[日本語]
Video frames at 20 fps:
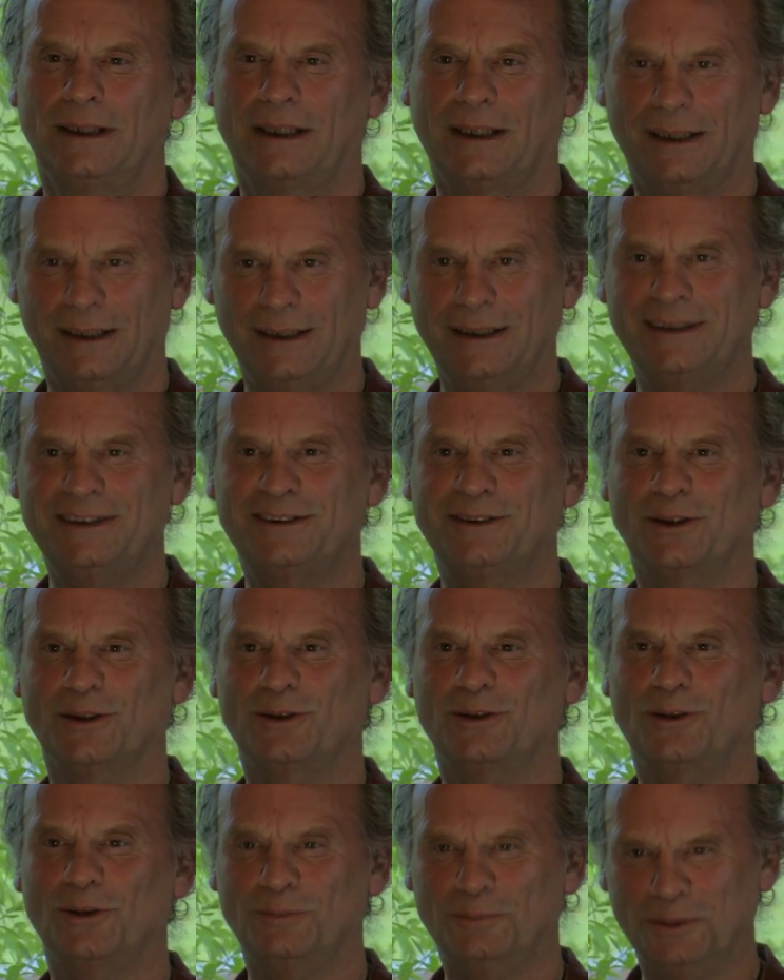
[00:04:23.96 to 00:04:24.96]
キリスト
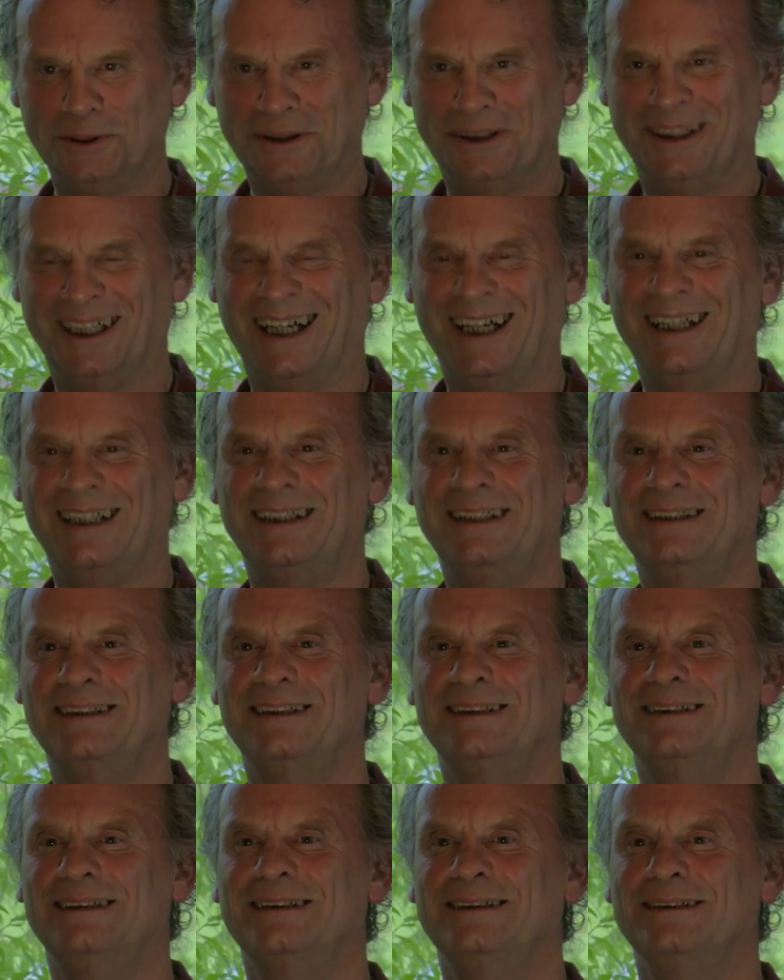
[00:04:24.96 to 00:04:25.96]
とブッダ
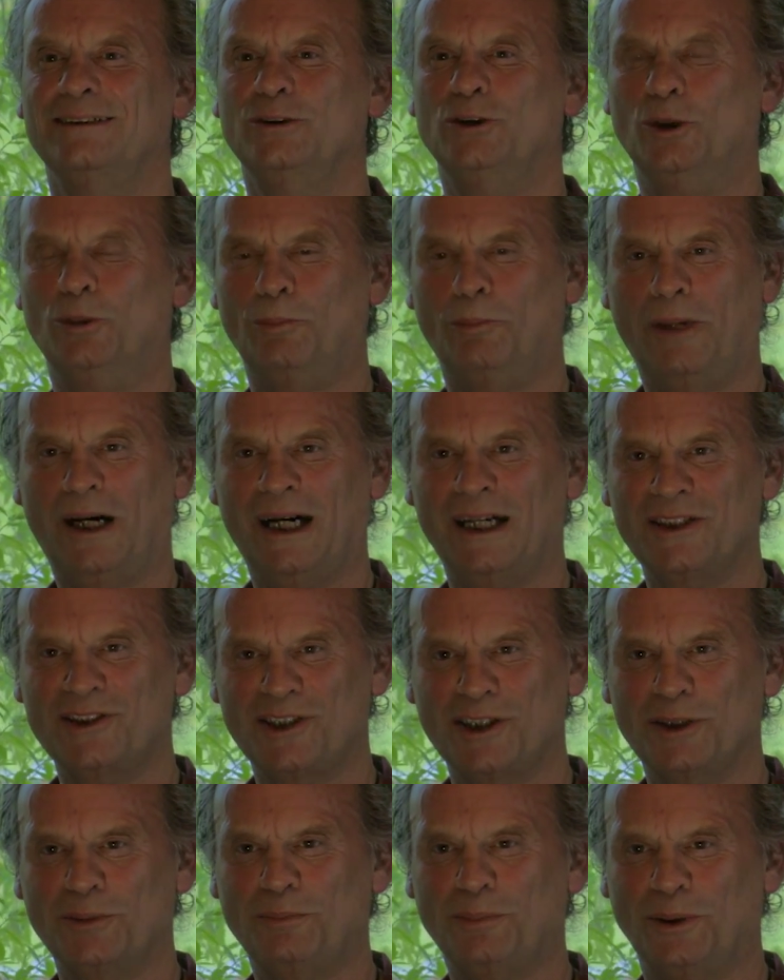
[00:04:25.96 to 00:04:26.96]
の
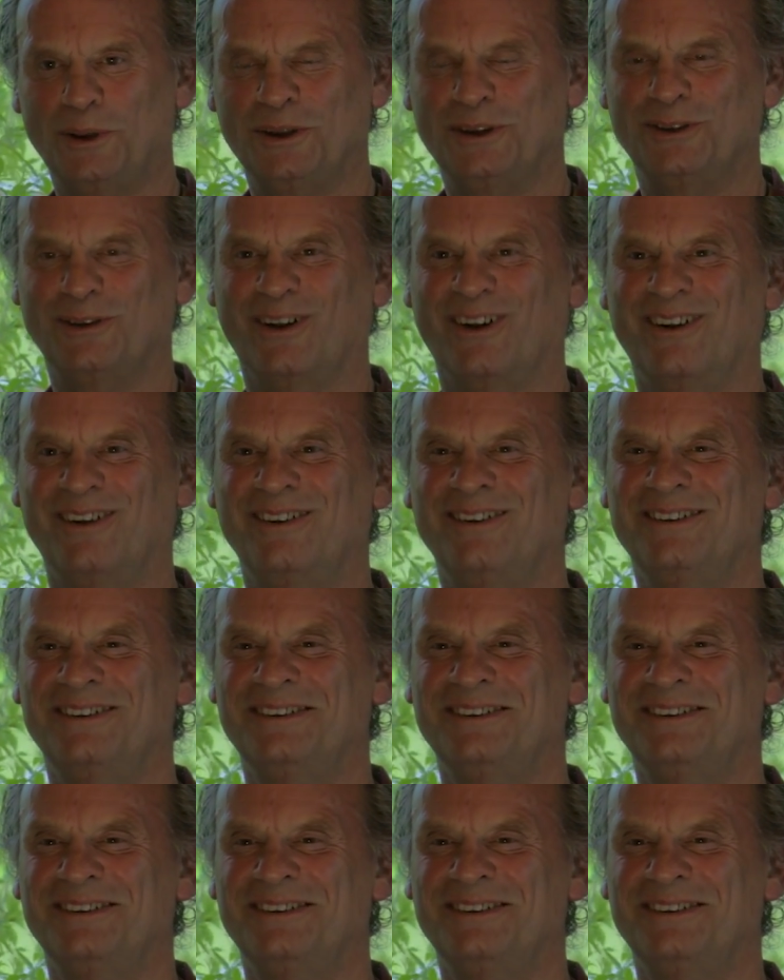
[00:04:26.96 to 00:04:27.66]
マージングポイント、